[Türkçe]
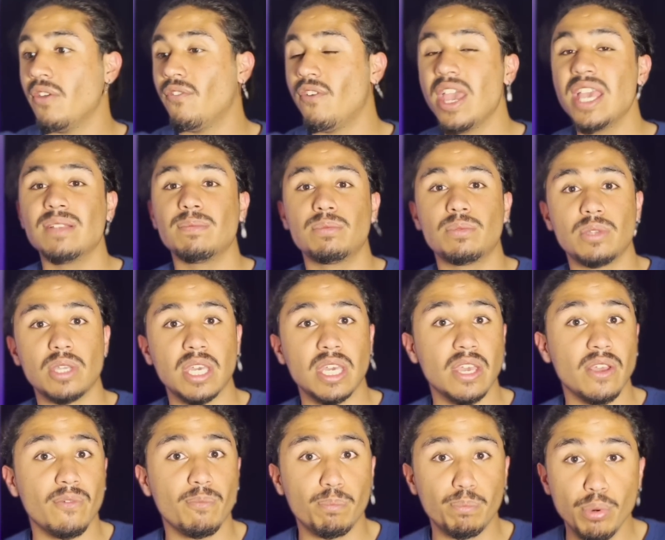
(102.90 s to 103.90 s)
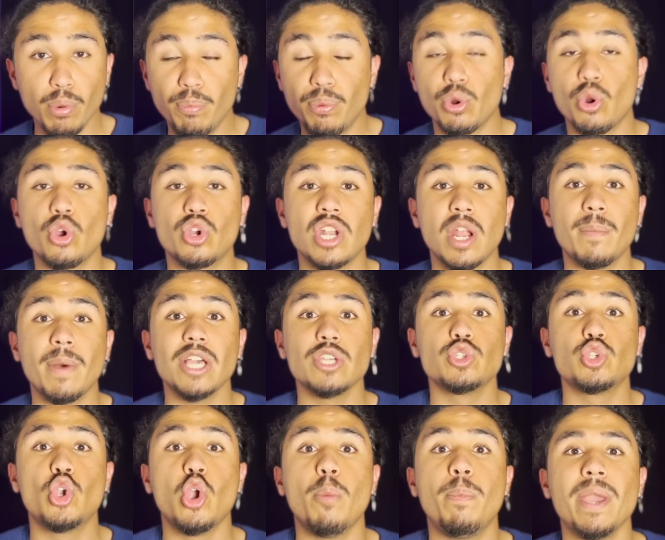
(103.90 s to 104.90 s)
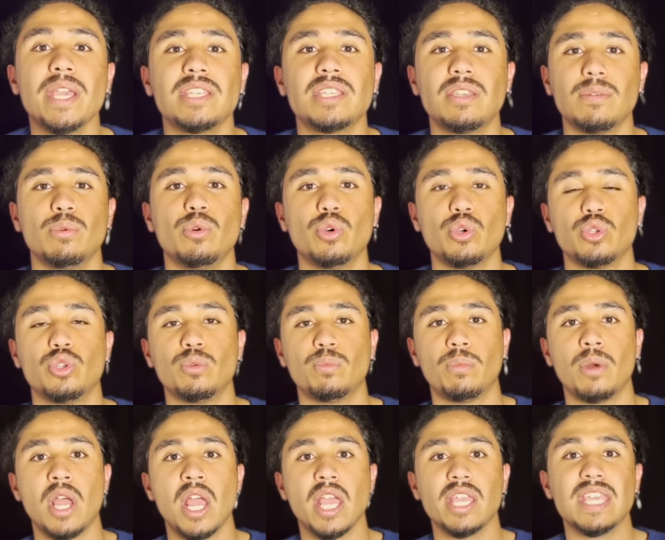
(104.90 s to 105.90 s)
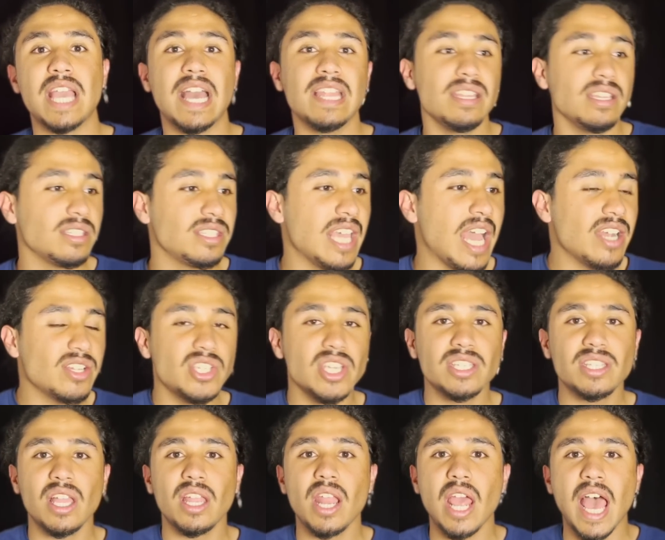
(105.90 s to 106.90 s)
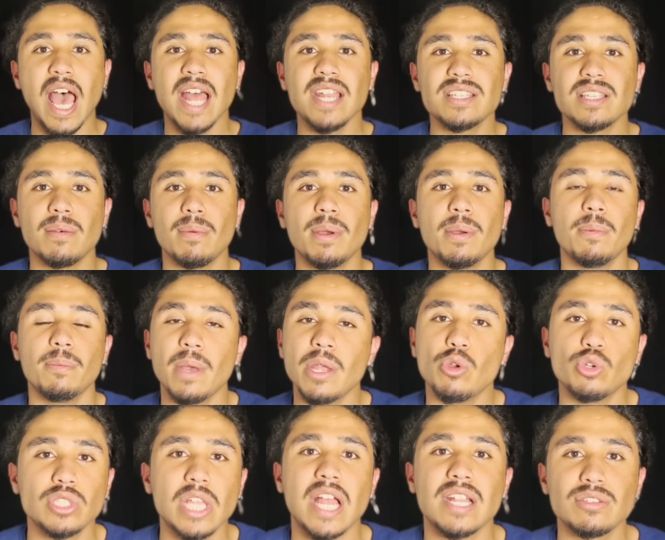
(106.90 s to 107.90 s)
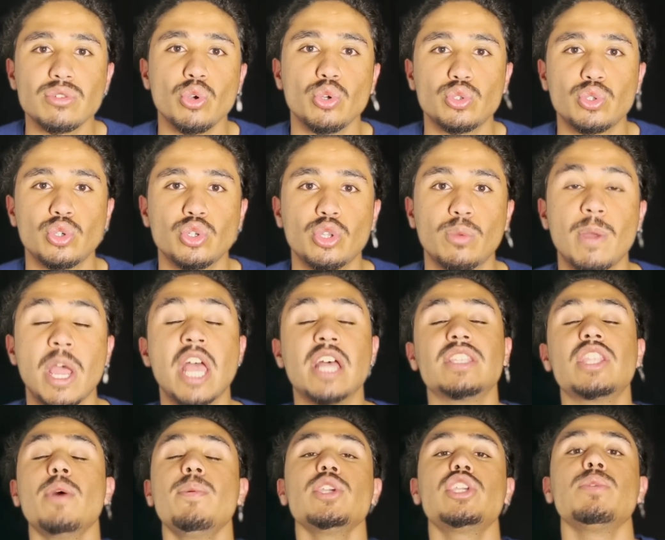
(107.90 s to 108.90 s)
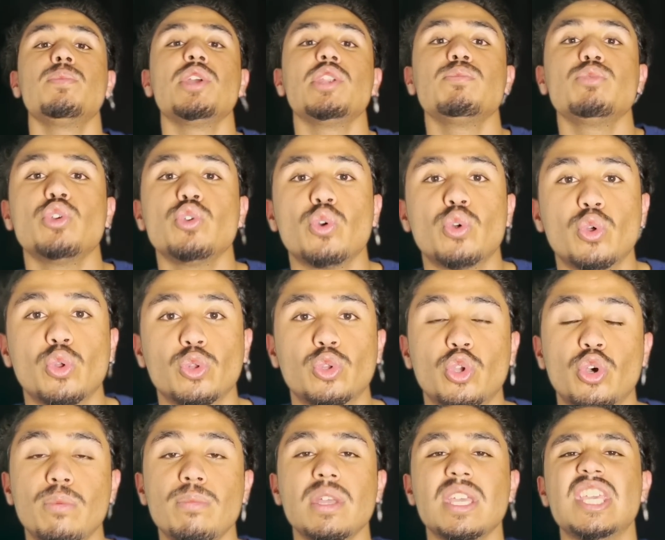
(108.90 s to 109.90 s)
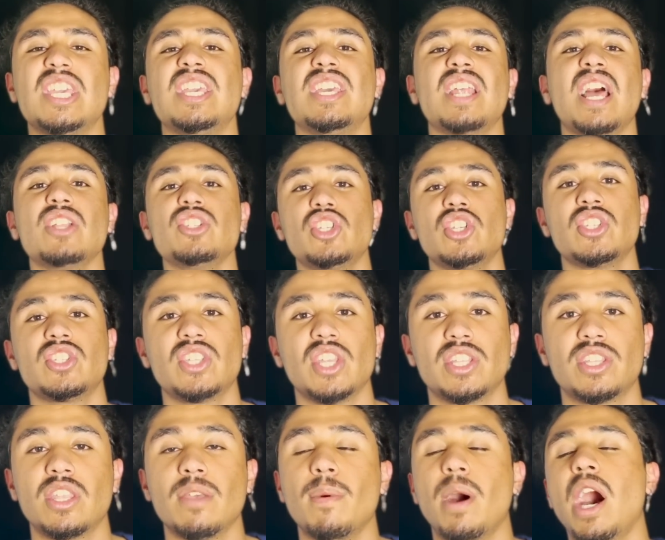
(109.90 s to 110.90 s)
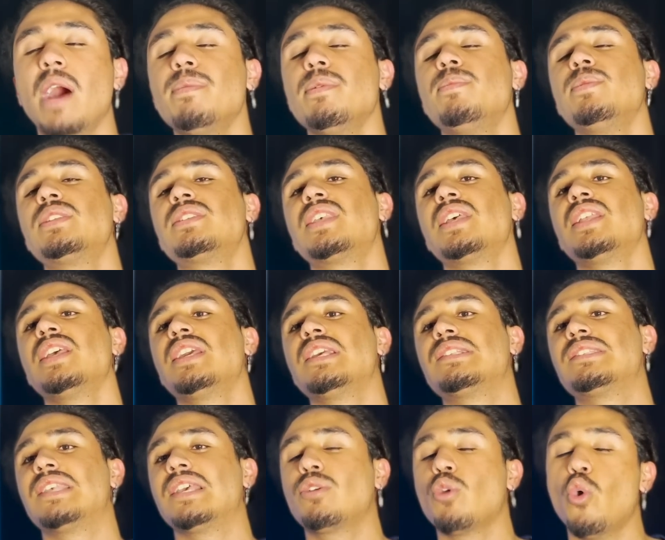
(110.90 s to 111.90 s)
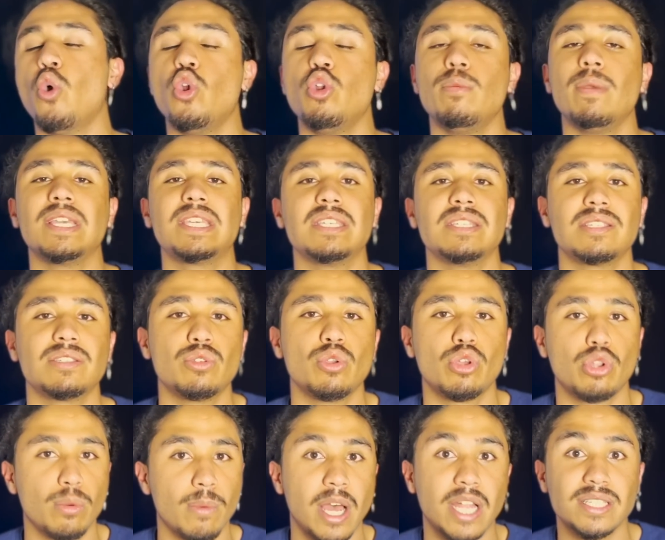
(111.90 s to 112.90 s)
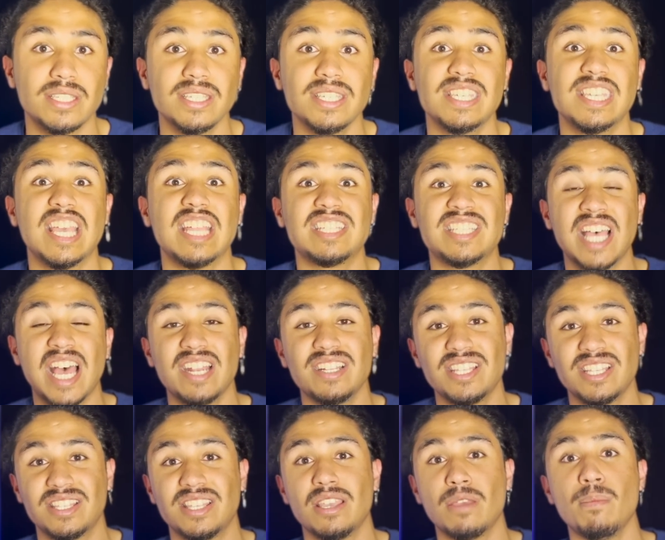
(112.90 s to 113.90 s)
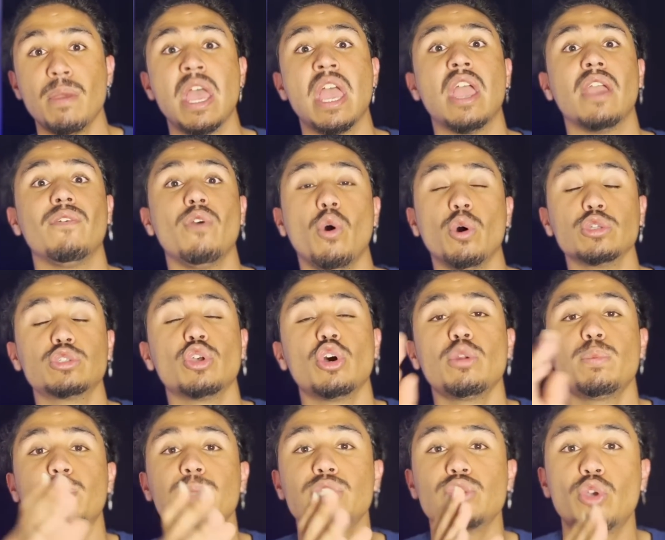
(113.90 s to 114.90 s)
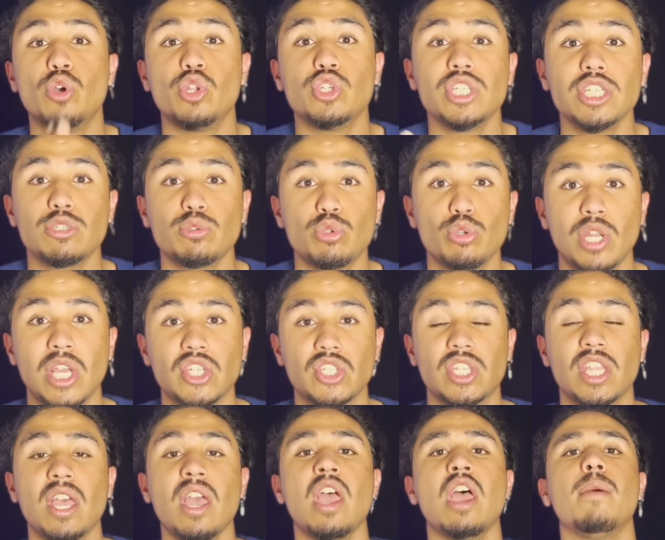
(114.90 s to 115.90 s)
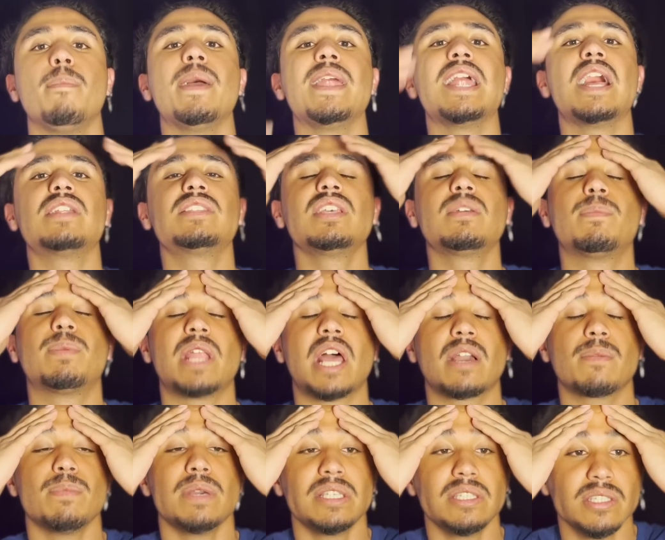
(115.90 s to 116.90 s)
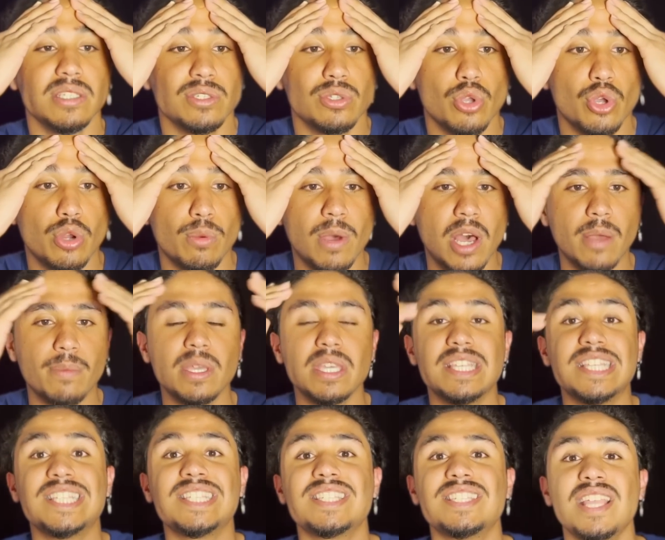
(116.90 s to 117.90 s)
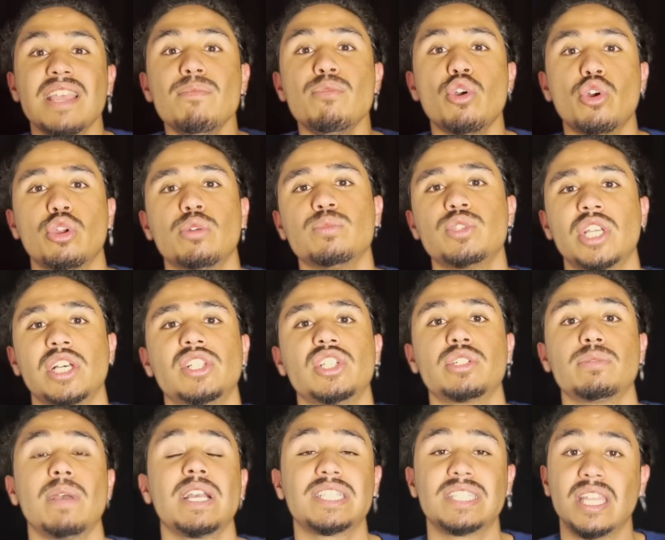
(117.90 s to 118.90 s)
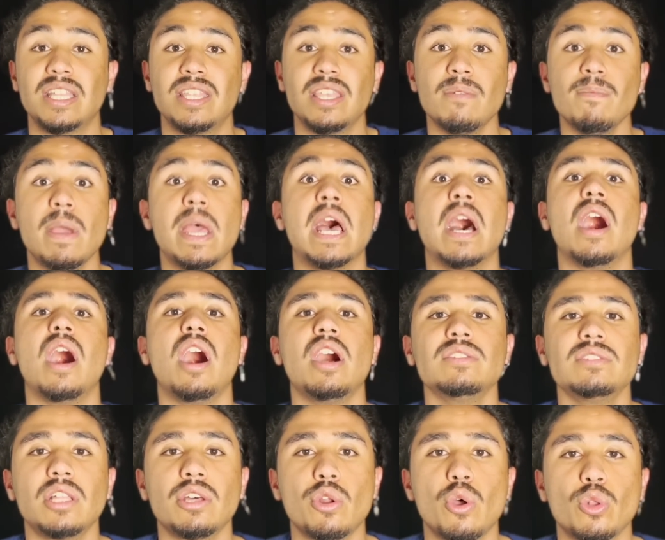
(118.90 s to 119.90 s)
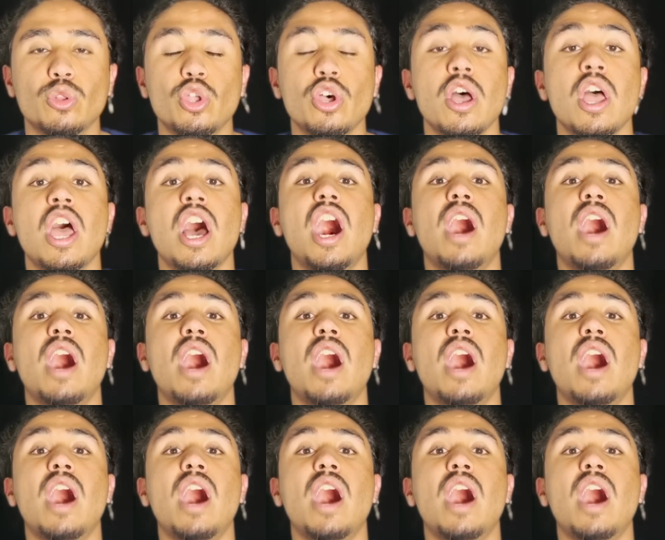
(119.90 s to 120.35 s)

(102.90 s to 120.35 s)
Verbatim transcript: Ve e, bu programa çöpek gibi uydum. Yani gerçekten her zaman ben o derse oturdum. Tabii ki benim de yorulduğum, iğrenç hissettiğim, abi bitse de gitsek ölmek istiyorum artık yeter dediğim ve o zor psikolojik süreçte ben artık bırakmak istiyorum abi. istemiyorum çalışmak dediğim anlar oldu.